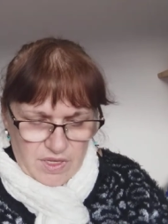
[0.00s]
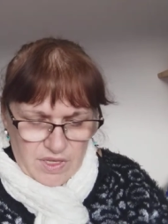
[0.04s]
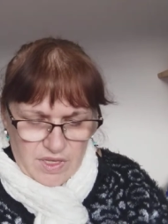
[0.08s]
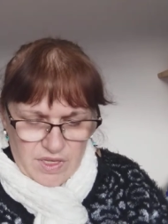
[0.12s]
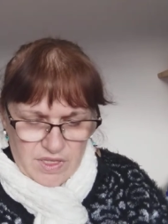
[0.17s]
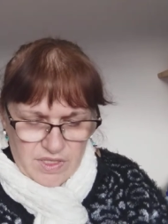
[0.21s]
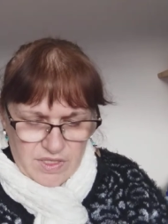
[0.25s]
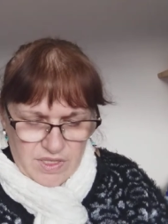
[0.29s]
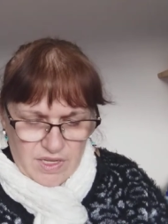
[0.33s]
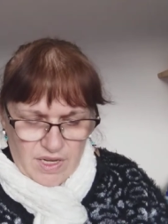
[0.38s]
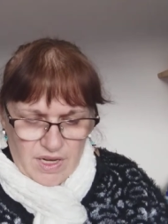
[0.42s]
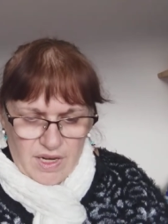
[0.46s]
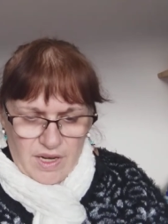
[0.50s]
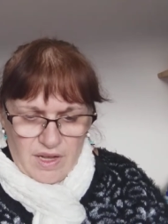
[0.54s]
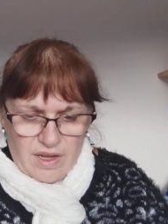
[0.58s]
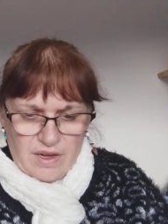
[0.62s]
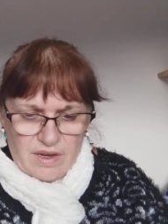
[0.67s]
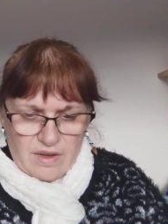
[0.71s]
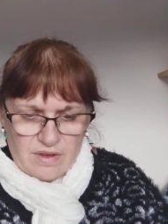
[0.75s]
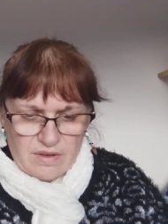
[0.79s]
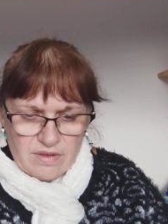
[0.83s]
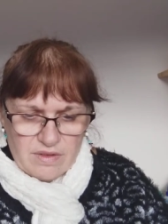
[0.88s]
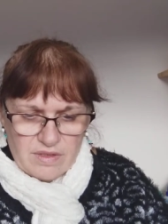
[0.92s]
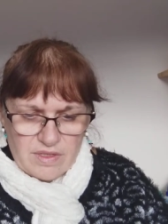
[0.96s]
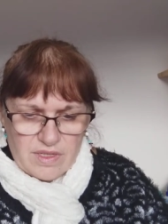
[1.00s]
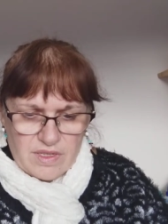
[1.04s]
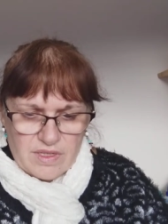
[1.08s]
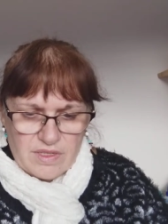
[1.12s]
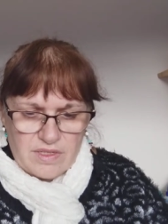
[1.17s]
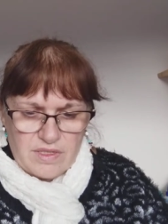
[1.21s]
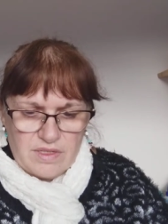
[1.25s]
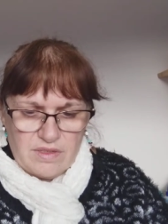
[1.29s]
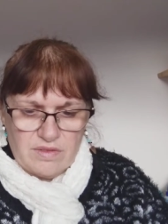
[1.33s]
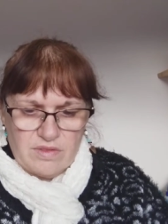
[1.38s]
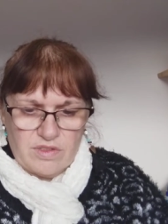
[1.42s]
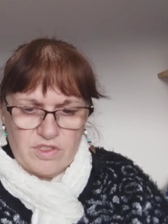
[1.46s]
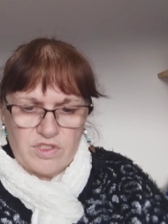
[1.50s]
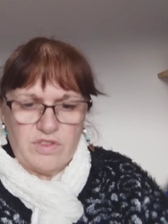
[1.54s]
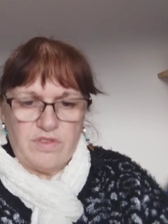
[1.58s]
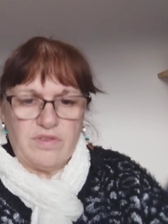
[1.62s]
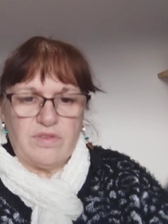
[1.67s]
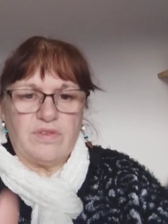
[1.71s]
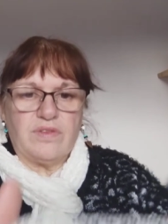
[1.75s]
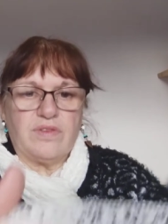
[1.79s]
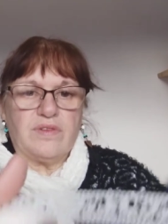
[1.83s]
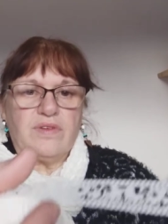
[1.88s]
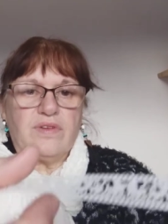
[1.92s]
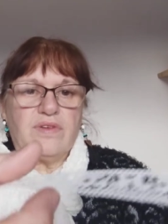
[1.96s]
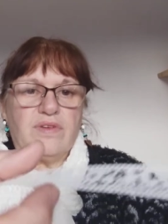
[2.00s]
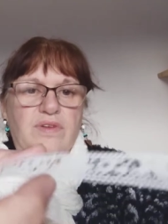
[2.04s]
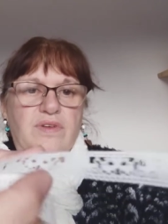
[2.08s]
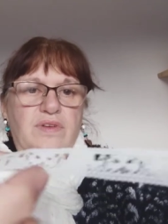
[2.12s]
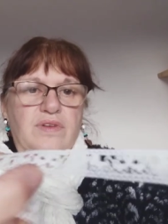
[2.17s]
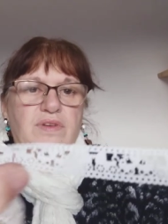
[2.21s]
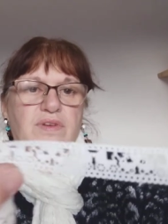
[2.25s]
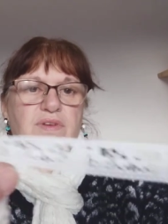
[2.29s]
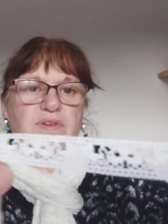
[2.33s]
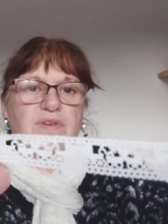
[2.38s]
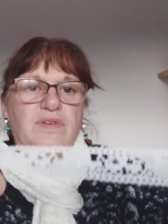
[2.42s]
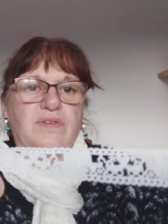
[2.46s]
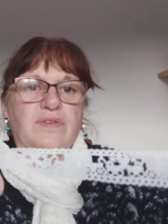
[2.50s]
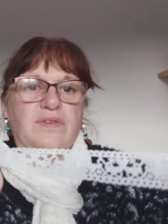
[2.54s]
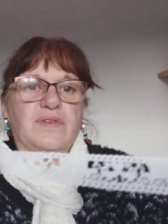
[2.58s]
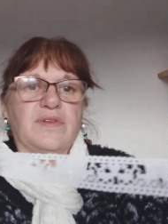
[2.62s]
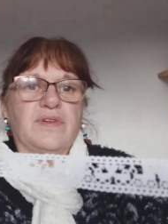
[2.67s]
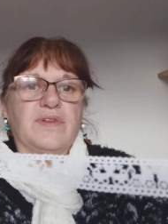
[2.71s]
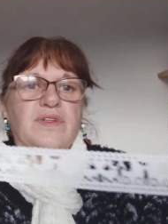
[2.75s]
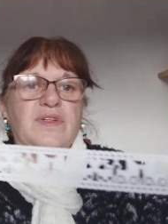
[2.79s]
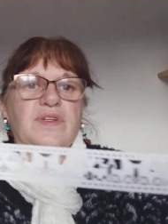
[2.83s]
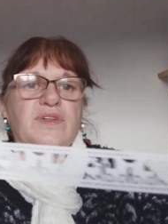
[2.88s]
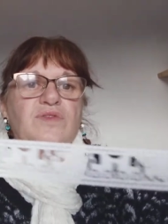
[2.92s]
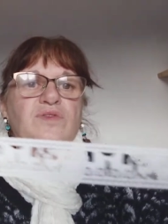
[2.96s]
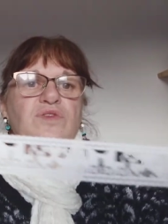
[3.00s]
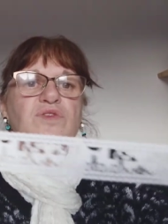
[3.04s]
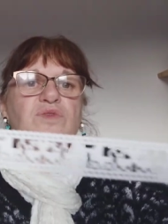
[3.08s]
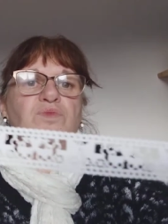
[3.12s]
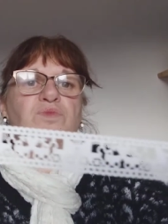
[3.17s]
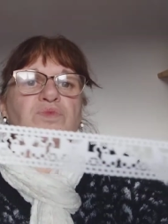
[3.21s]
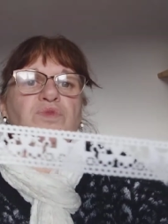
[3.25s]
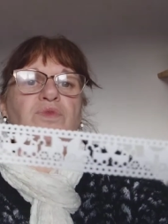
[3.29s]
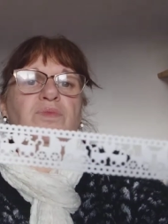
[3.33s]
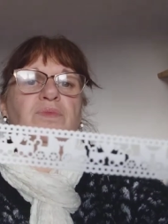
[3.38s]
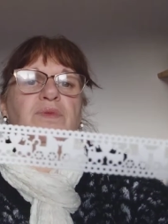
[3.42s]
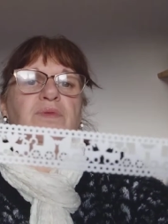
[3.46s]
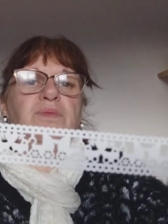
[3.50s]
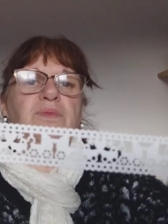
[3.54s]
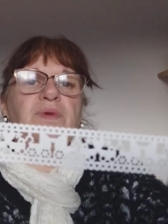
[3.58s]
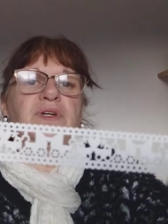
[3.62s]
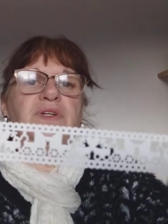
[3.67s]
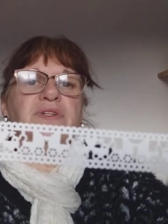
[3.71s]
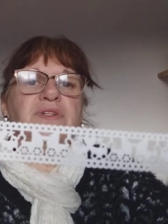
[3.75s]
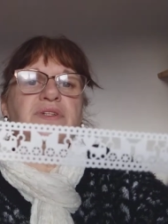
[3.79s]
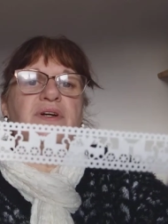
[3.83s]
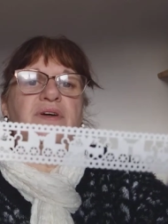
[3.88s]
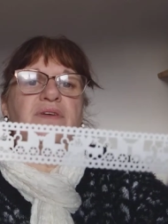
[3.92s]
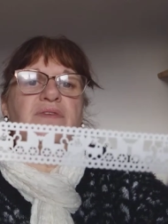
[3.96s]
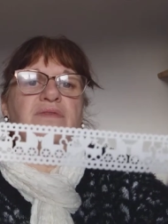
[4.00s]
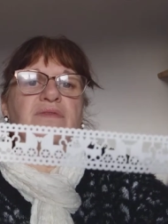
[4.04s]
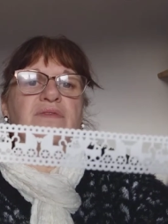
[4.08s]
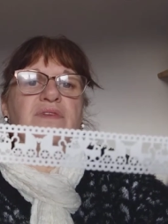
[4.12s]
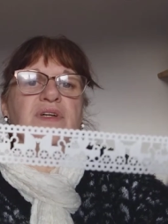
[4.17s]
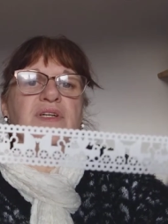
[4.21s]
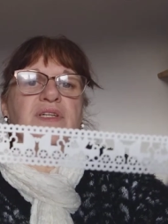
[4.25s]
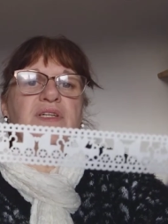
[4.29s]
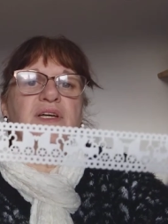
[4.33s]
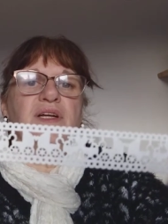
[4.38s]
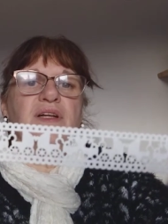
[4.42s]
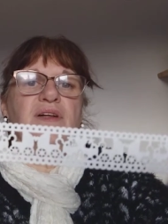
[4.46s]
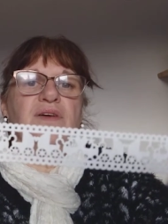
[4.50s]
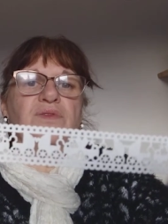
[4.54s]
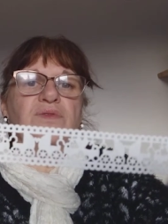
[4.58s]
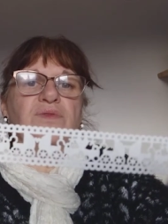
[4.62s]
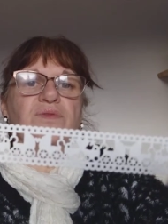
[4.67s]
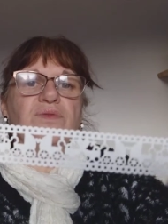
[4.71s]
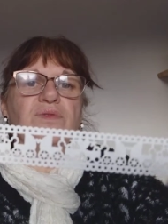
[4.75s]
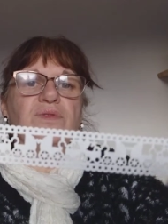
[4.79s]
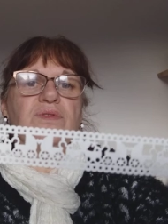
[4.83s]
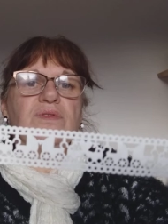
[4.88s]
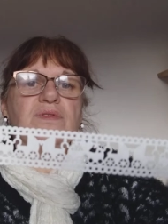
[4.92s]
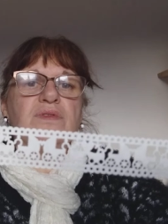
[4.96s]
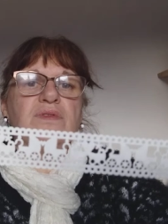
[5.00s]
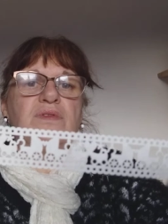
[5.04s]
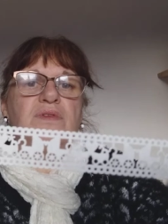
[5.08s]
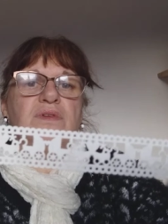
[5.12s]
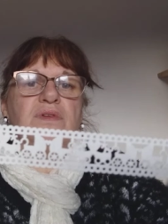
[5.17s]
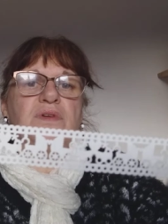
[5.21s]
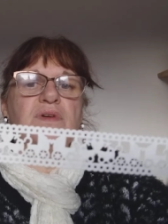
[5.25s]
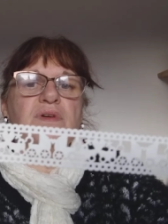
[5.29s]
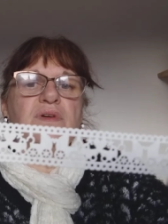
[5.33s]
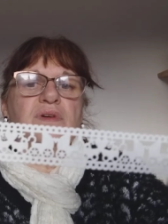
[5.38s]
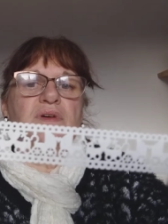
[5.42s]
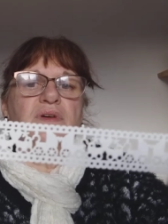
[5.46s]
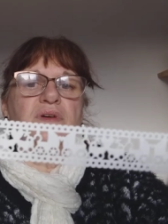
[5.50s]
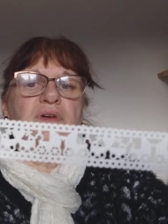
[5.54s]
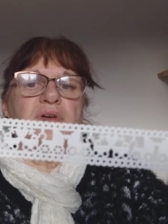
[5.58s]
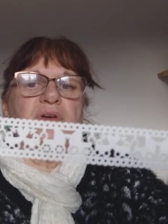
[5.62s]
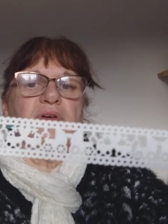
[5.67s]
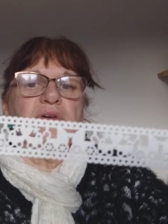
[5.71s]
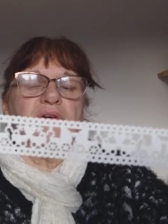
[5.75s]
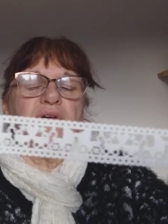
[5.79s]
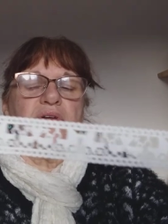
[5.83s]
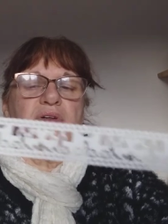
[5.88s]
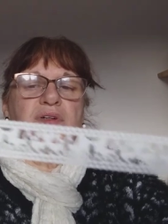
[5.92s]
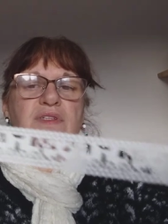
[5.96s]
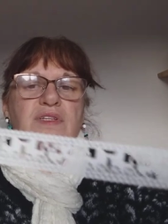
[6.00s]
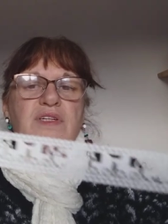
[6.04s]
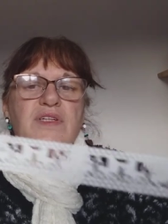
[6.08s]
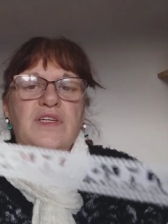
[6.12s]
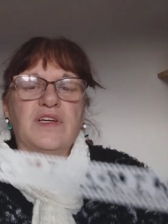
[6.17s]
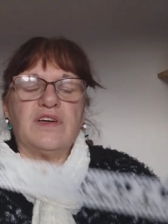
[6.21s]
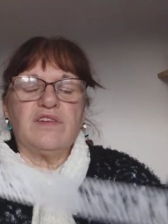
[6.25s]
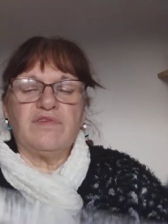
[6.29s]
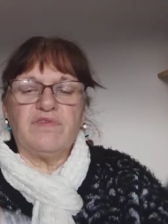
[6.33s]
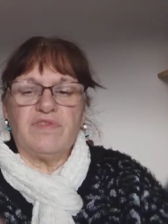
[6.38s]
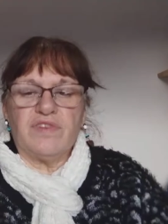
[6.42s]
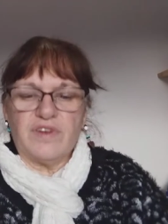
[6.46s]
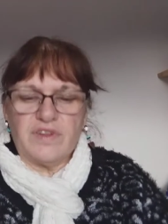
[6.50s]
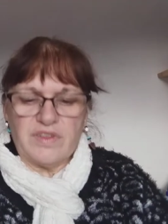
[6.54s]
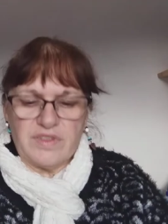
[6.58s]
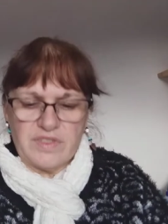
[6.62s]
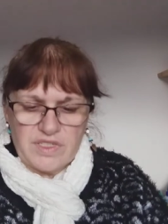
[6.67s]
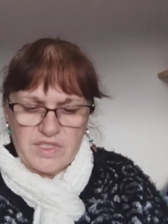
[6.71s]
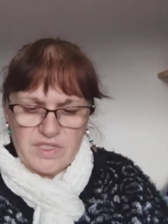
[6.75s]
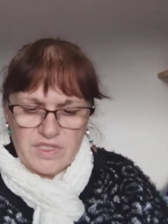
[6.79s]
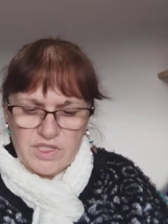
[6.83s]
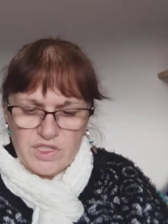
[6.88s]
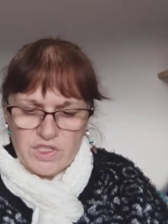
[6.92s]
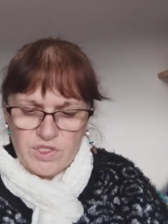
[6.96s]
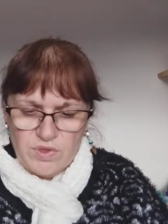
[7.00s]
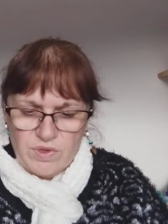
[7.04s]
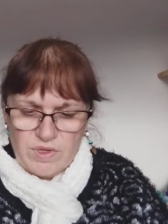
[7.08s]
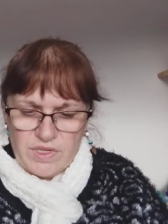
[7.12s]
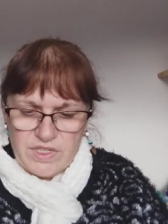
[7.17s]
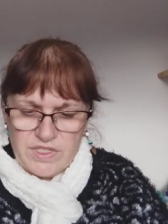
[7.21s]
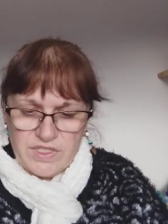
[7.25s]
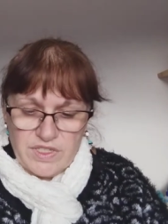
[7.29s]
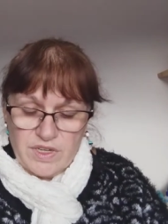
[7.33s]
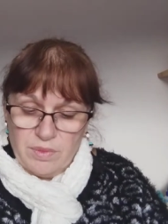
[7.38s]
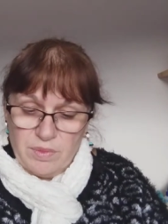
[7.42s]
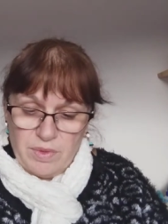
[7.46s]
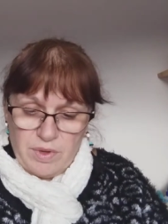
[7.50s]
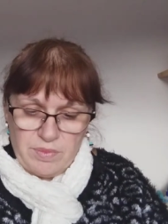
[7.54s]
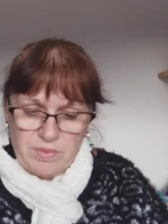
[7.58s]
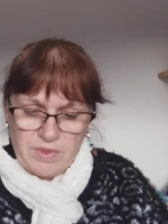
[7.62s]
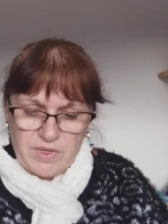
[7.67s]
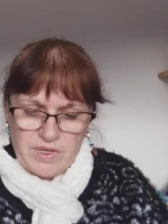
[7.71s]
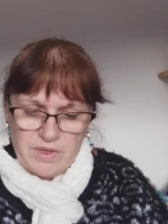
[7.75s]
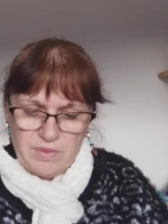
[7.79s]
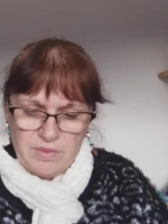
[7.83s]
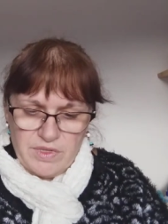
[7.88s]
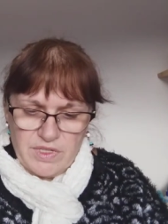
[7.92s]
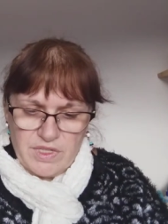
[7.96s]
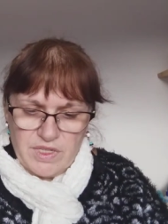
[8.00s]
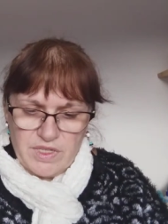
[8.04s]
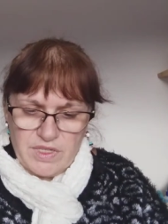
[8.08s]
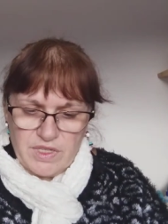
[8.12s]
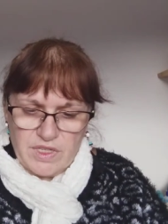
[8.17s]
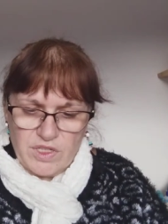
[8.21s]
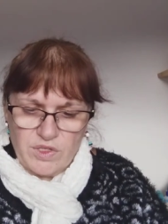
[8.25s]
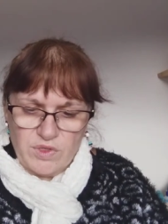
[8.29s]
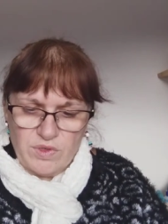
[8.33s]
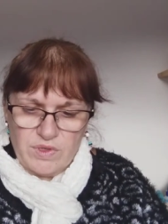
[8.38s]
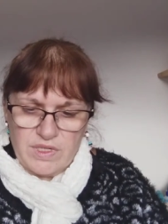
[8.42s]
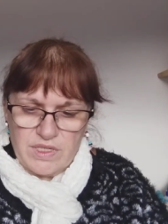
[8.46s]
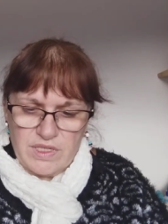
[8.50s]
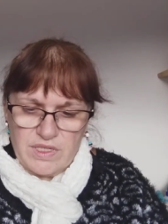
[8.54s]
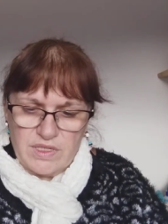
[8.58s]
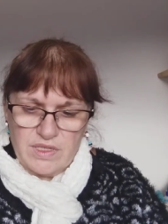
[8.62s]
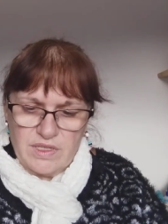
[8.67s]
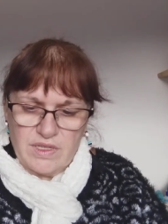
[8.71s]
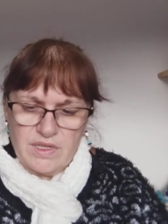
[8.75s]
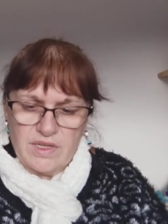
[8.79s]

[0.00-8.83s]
Et celle-là, là, regardez. Oh, c'est le truc pour bébé, ça, avec des landaux. C'est très fin, c'est très joli, c'est en papier, mais c'est très joli.